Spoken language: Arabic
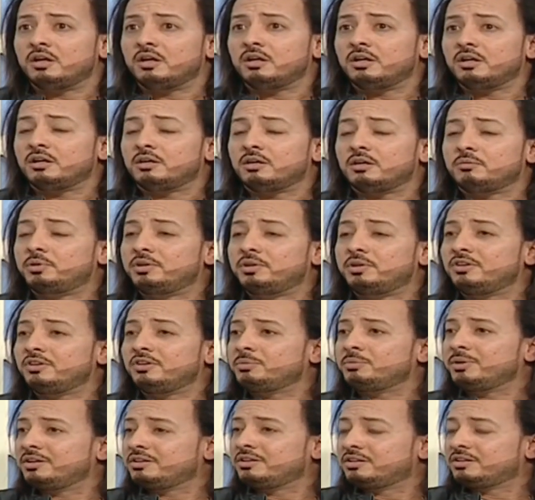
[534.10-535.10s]
آه،
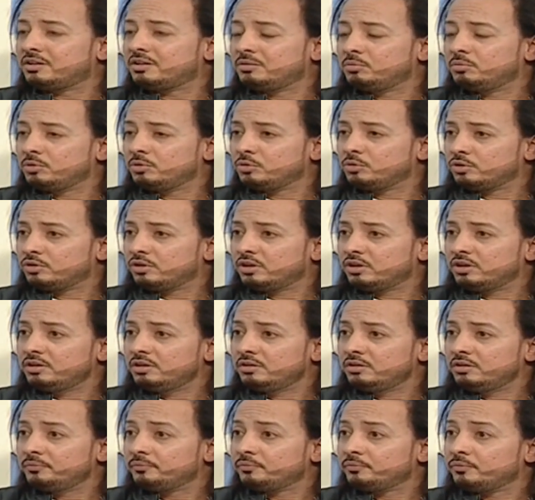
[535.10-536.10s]
بالنسبه للتدريب
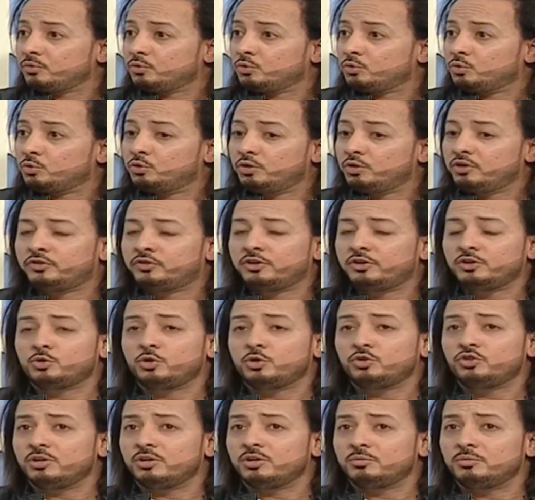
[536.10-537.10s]
الاونلاين وفي
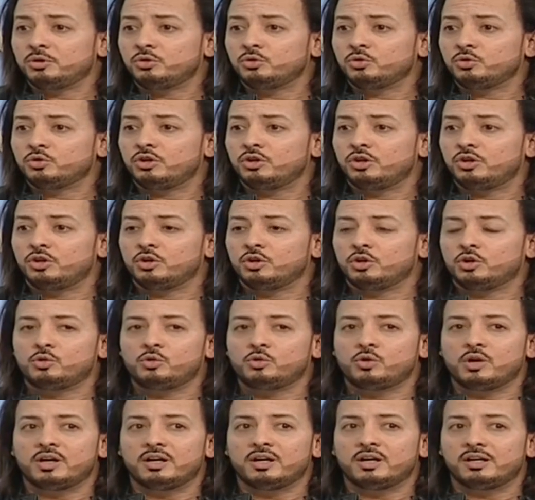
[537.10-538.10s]
جزء منه اللي
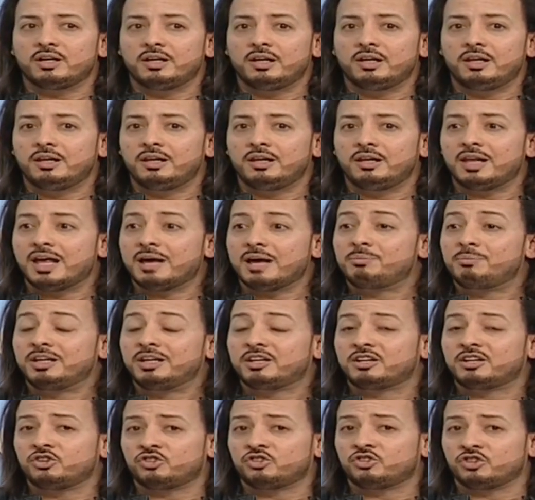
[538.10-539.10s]
هو
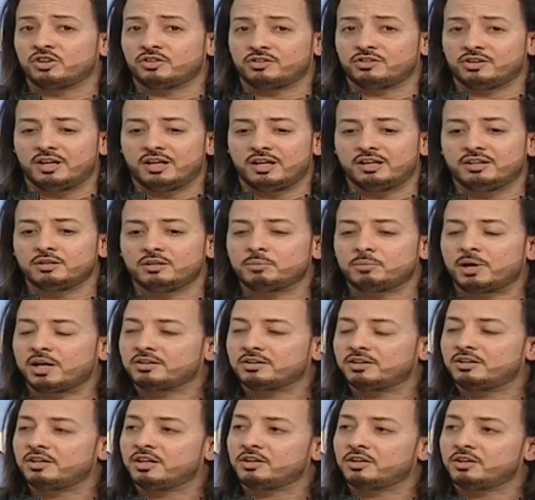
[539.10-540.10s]
الابلكيشنز لان
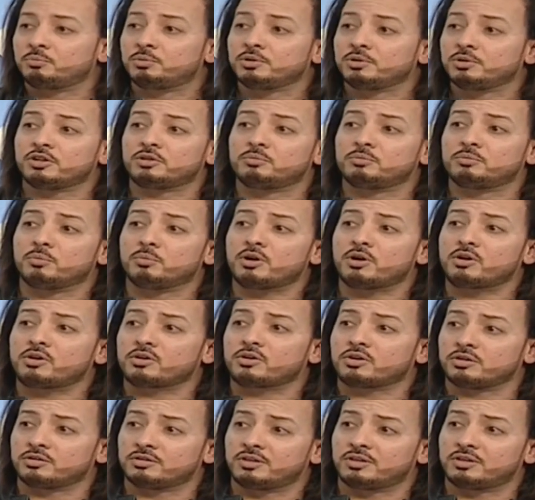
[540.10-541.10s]
بعض الناس
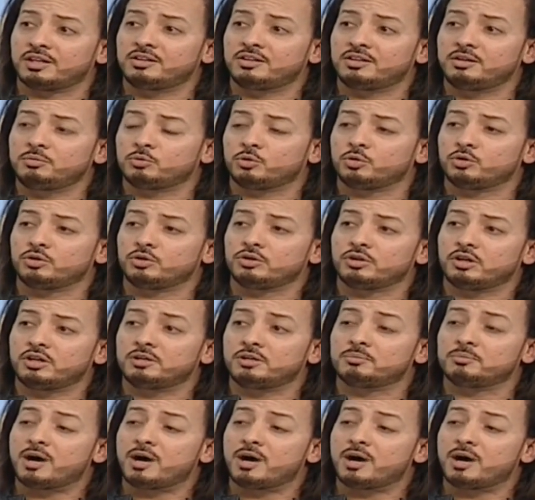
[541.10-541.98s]
بتتمرن تدريب اونلاين